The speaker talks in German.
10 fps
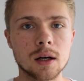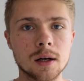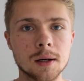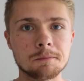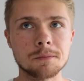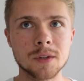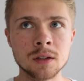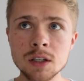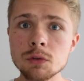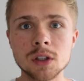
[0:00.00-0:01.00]
ähm,
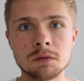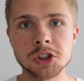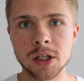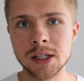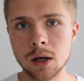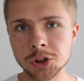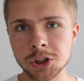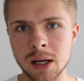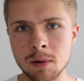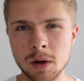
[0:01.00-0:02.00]
die wird dann wahrscheinlich aussterben.